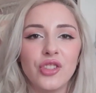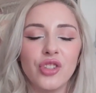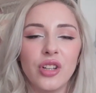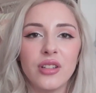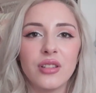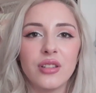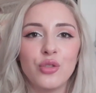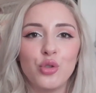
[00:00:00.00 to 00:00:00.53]
yaş
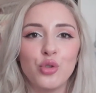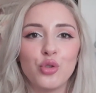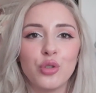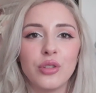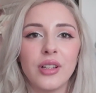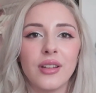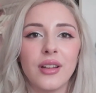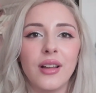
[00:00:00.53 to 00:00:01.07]
arası
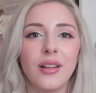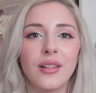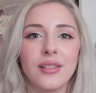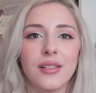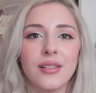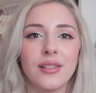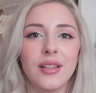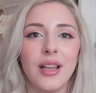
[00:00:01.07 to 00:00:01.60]
çocuklara
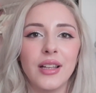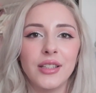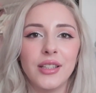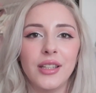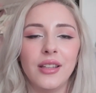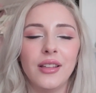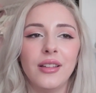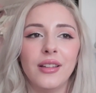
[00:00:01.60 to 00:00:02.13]

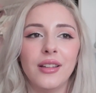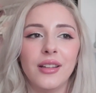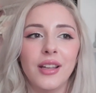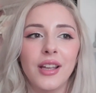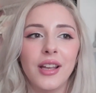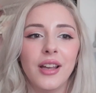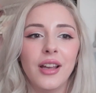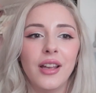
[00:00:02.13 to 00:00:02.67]
sanki
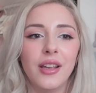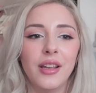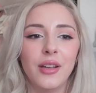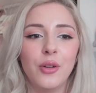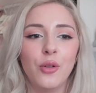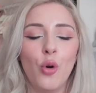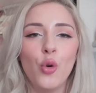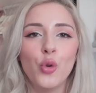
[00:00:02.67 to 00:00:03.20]

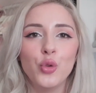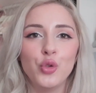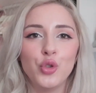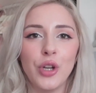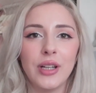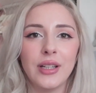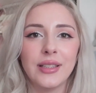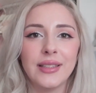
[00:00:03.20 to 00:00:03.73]
e,
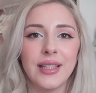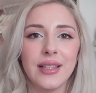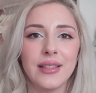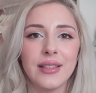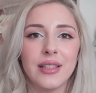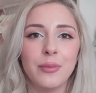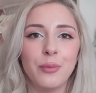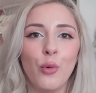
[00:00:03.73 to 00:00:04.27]
oyuncak
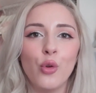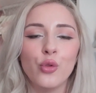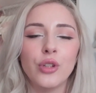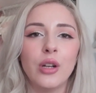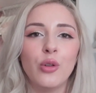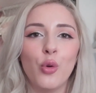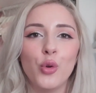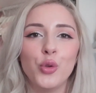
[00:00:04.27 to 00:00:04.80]
tanıtıp
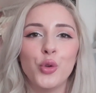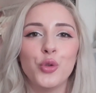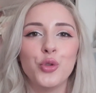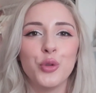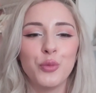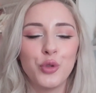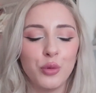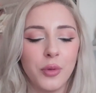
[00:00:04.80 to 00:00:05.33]
onlarla oyun
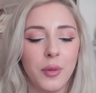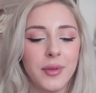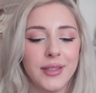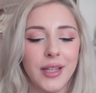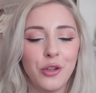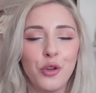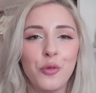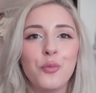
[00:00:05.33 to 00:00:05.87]
oynuyormuşum gibi
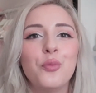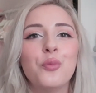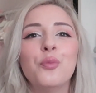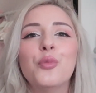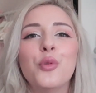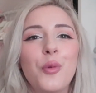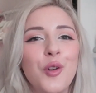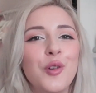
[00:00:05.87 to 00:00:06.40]
hissediyorum.
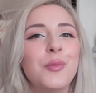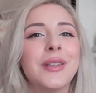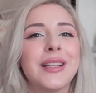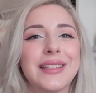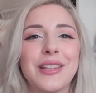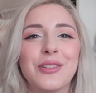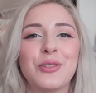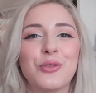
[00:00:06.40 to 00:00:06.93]
Bu bölümü
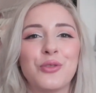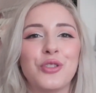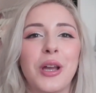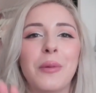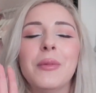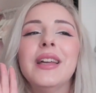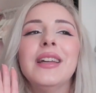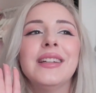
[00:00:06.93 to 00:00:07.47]
kısa
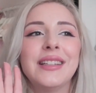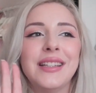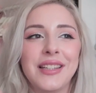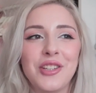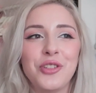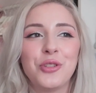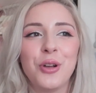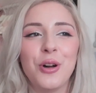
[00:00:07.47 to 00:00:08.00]
tutacağım.
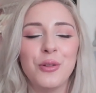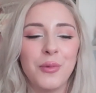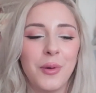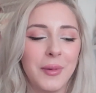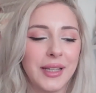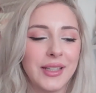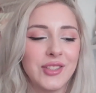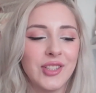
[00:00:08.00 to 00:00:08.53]
Cringe
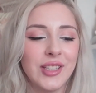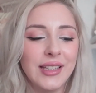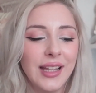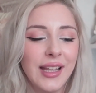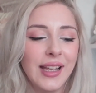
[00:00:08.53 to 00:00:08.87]
olmamak için.